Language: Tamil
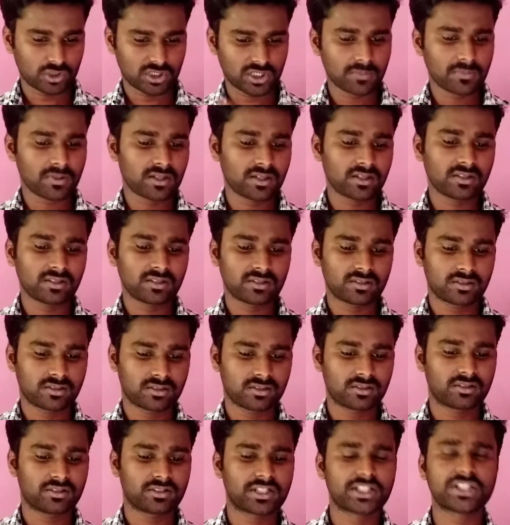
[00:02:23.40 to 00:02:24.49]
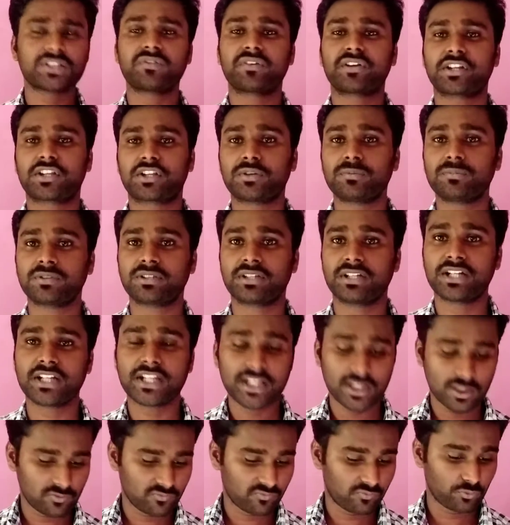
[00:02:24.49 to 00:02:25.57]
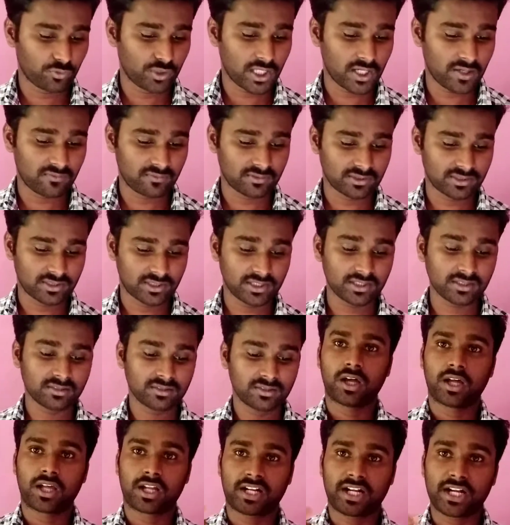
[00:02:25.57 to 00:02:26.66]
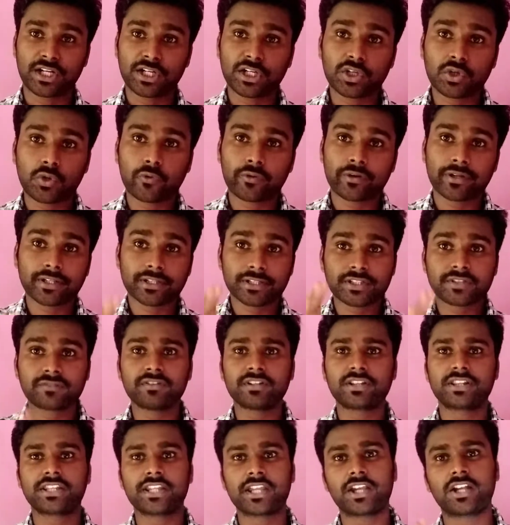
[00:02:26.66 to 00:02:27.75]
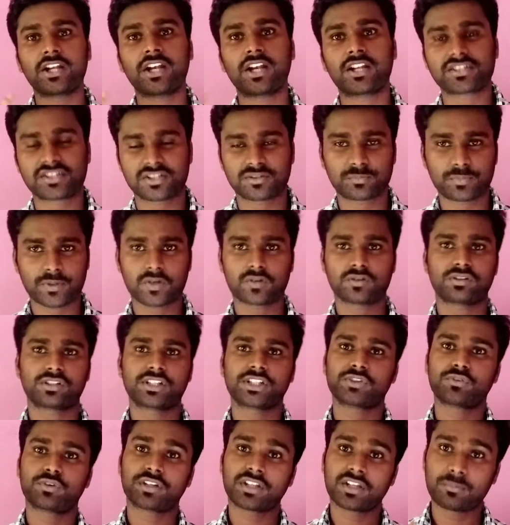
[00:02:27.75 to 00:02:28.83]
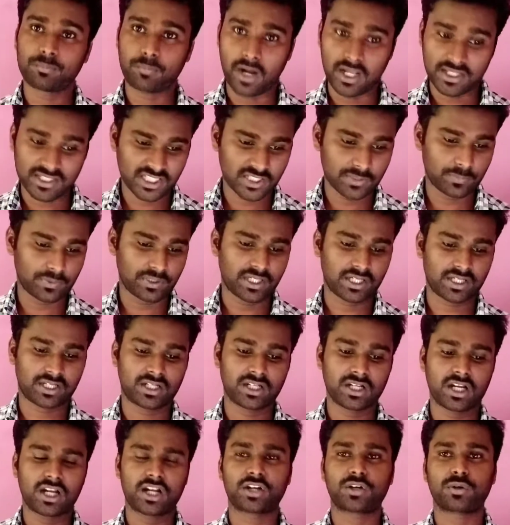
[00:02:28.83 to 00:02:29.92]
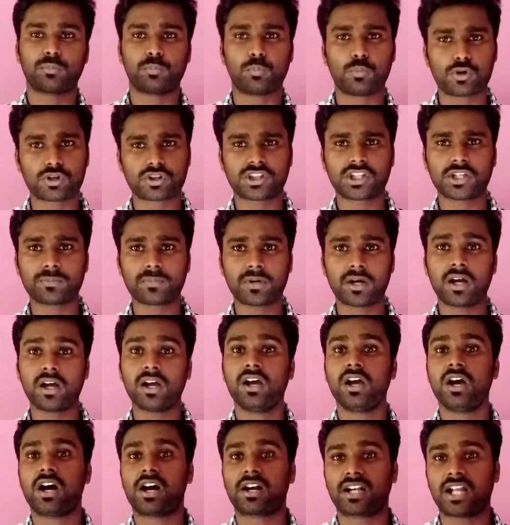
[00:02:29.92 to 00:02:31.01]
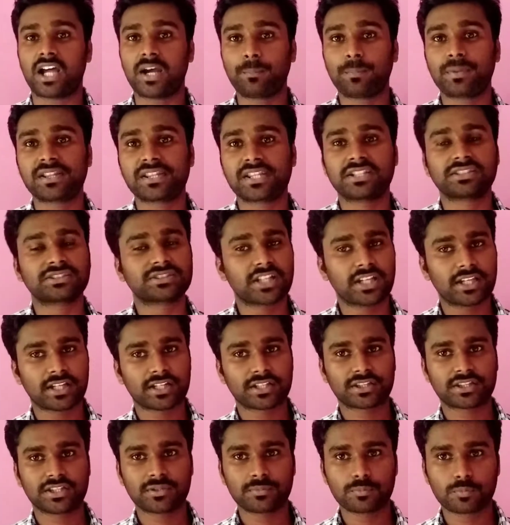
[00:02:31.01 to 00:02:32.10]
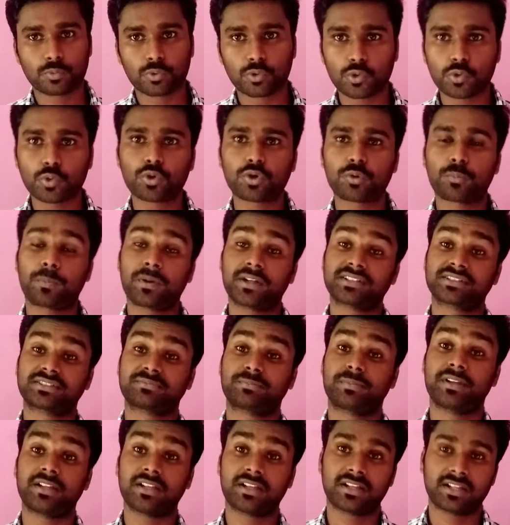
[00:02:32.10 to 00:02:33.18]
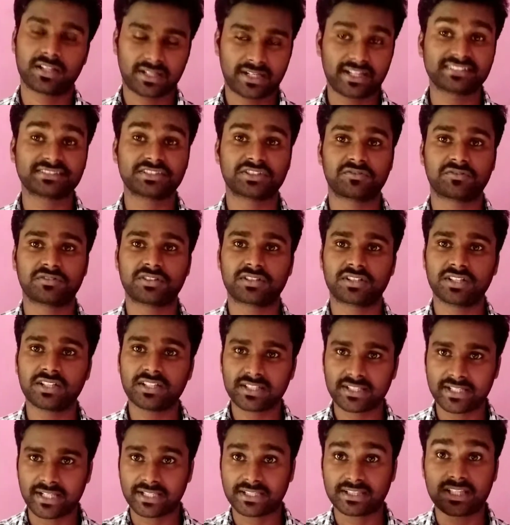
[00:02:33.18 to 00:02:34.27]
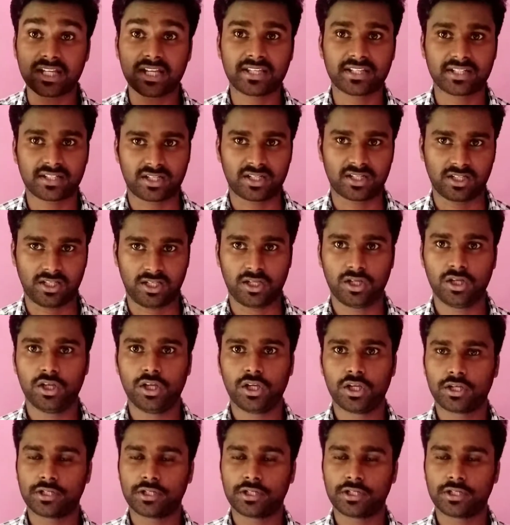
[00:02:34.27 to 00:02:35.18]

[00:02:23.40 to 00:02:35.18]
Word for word: மொத்தமாக இது வரைக்கும் இந்தியா ஃபுல்லாக வந்துட்டு ரெண்டு கோடி இருபத்தி ஏழு லட்சம் பேர் வந்துட்டு இது வரைக்கும் பாதிக்கப்பட்டிருக்காங்க அண்ட் மொத்தமாக நாற்பத்தி அஞ்சாயிரத்தி முந்நூறு ப்ளஸ் பே கேசஸ் வந்துட்டு டெத் ஆகியிருக்காங்க